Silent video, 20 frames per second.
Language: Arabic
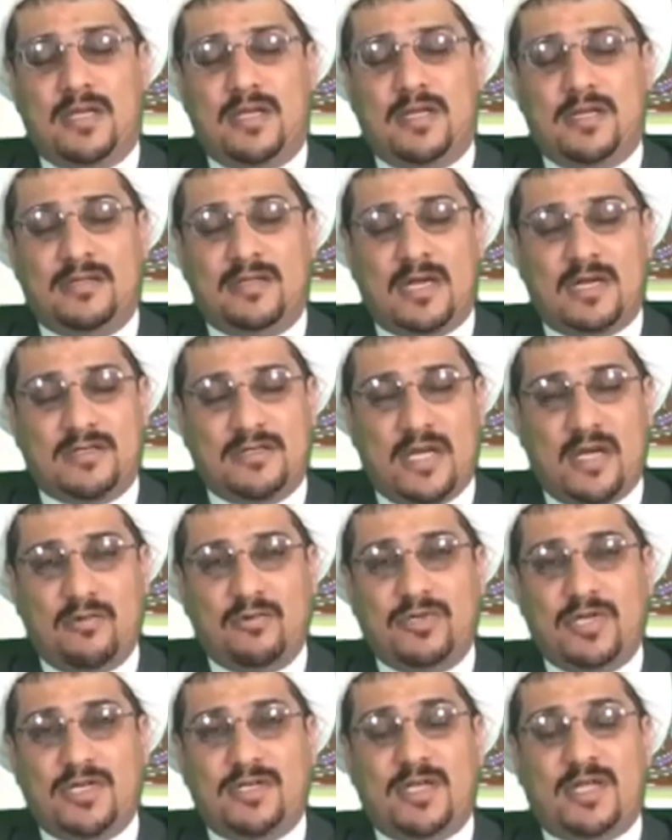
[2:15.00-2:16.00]
تقطعوا
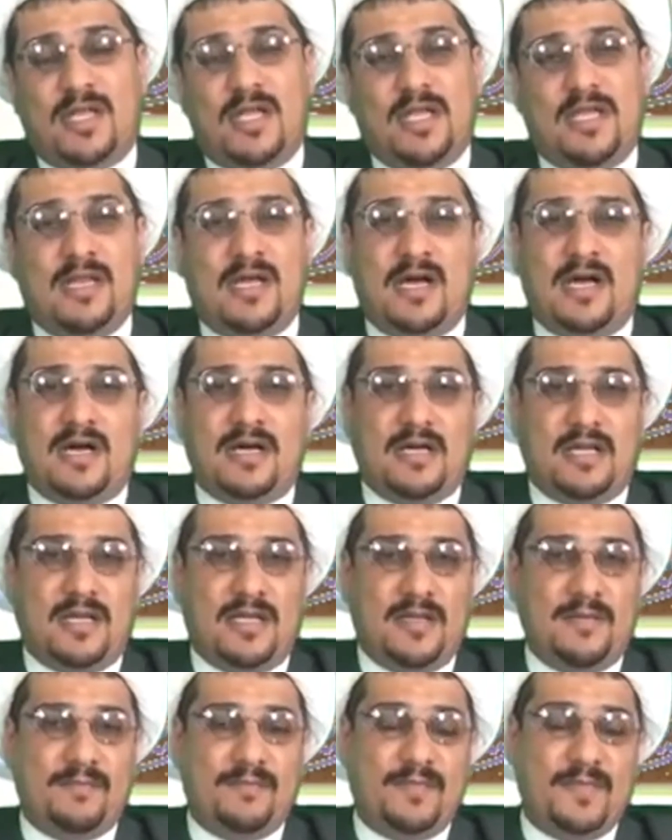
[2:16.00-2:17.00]
شجرة إلى
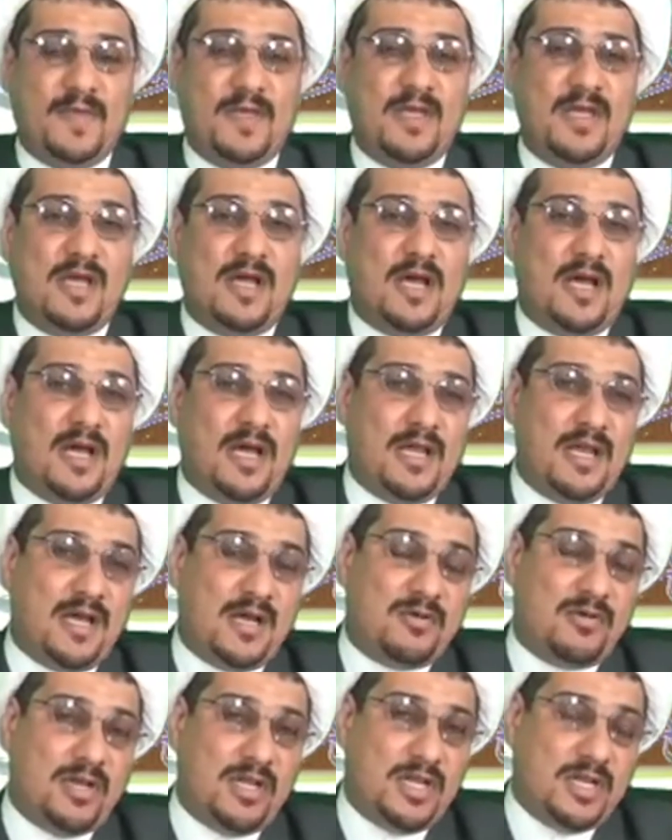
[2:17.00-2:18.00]
آخره صح على
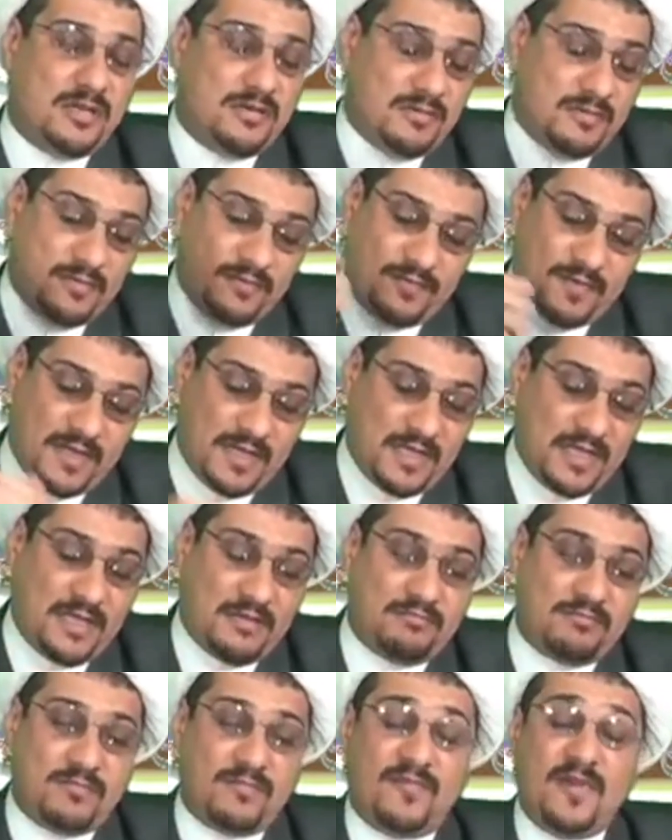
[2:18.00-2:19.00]
كل ف...
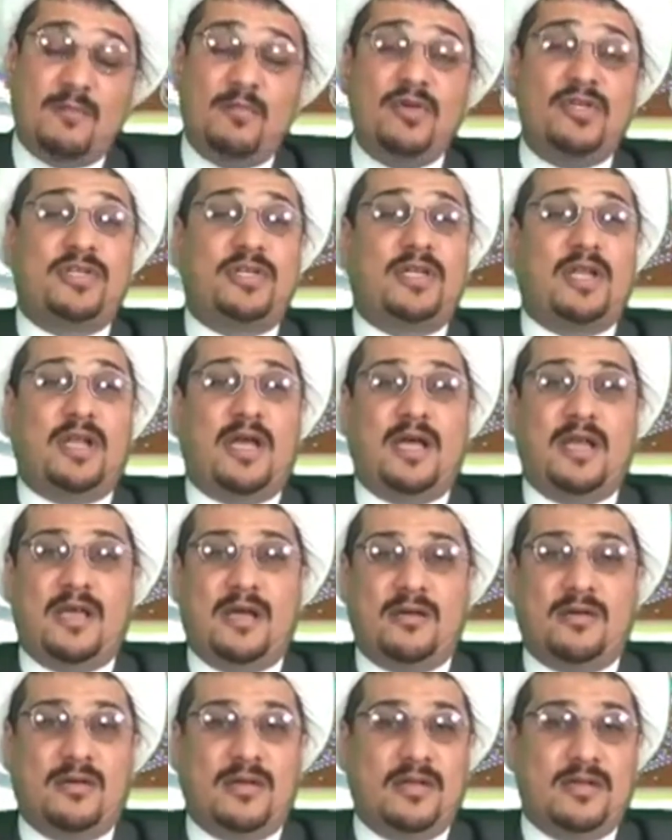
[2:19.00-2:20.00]
فمشكل على
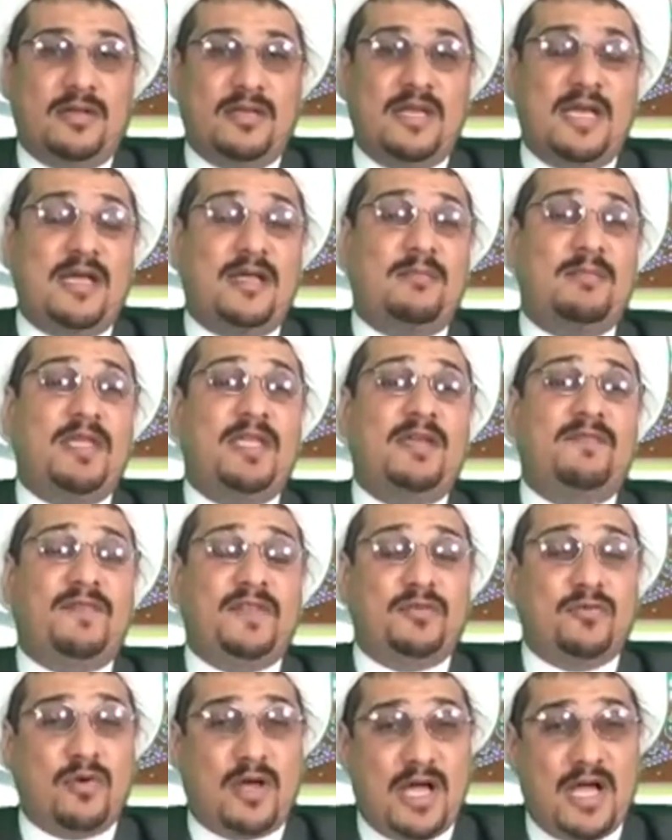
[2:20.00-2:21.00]
كل نعم هي
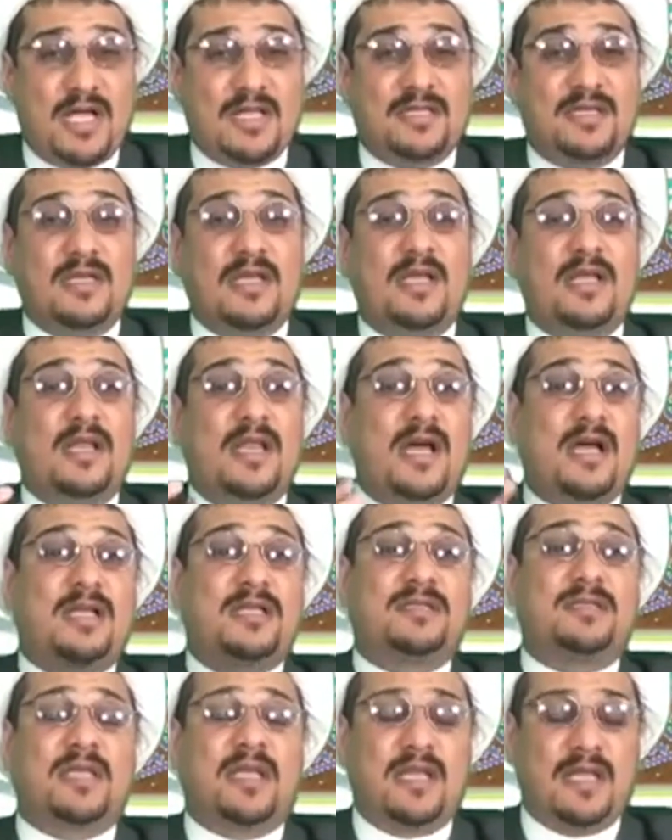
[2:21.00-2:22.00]
فتوحات
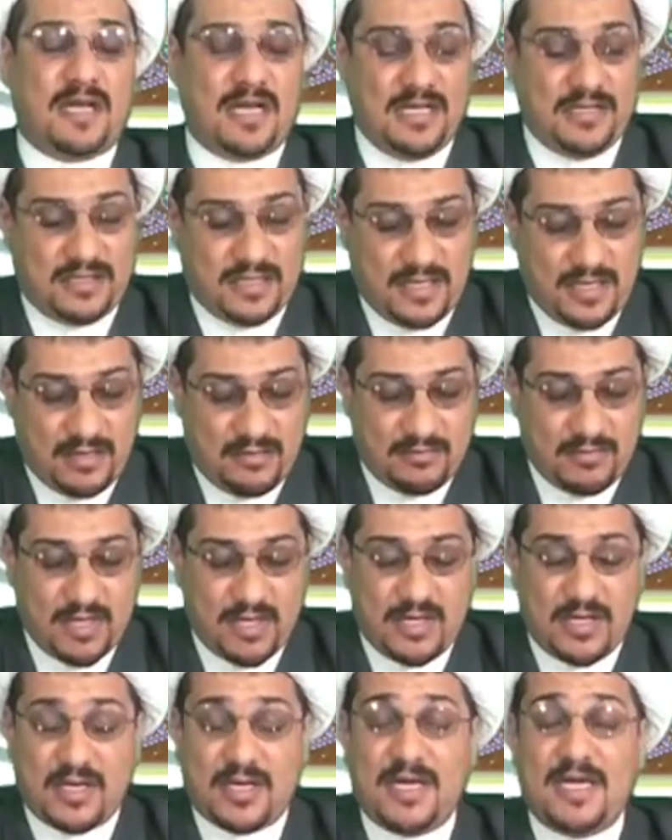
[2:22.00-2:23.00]
لكن طريقتها
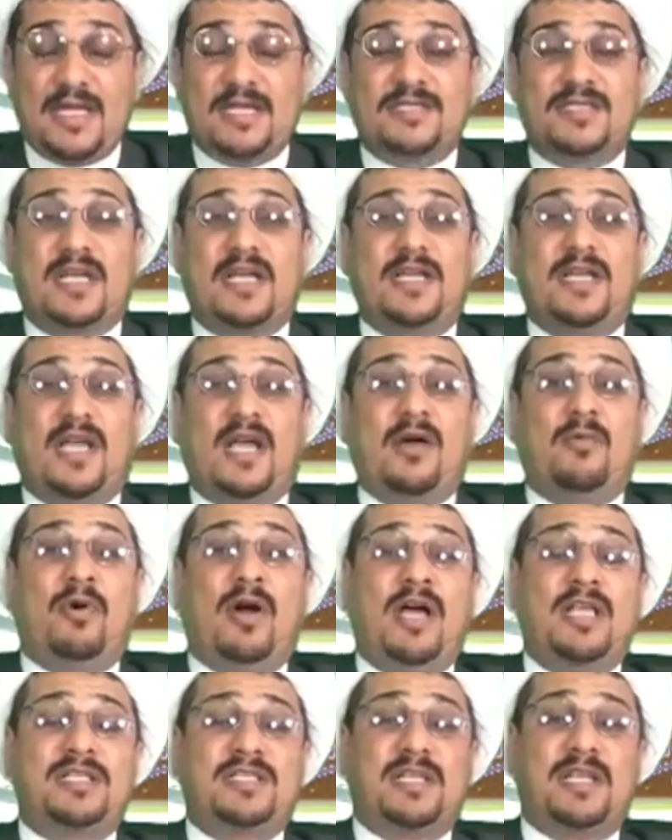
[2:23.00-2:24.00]
غير صحيحه
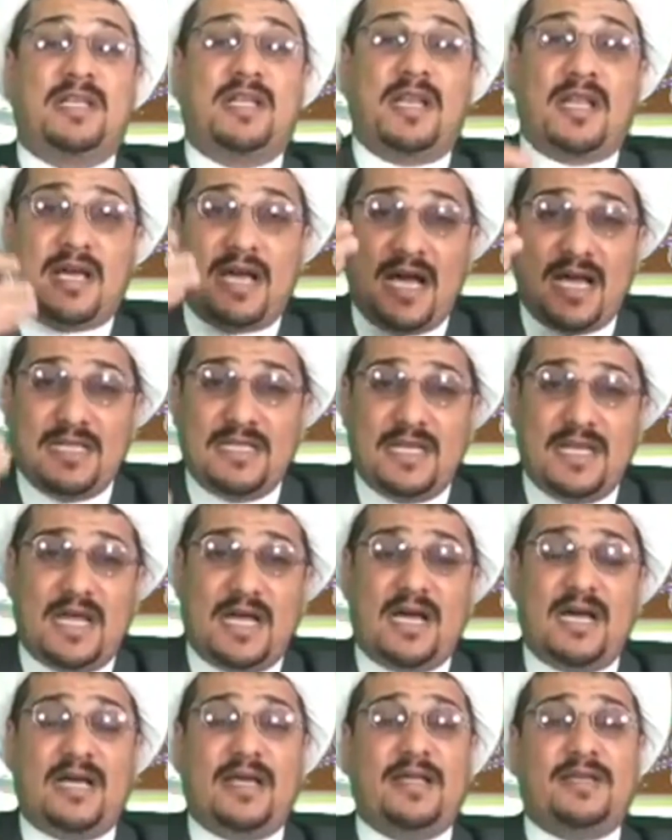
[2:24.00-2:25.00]
واصلا القاده
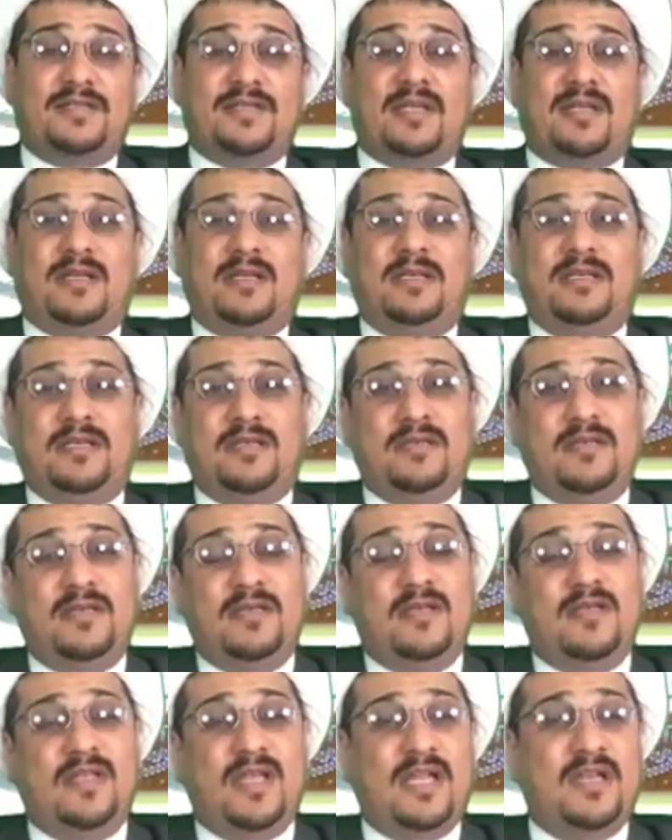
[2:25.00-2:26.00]
لها غير شرعيين
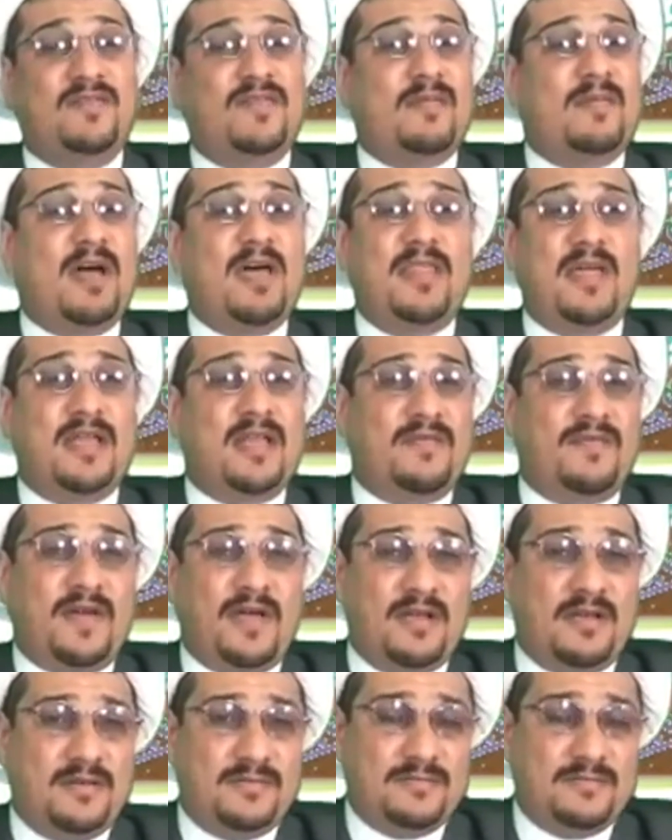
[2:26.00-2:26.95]
يعني فماذا نفعل؟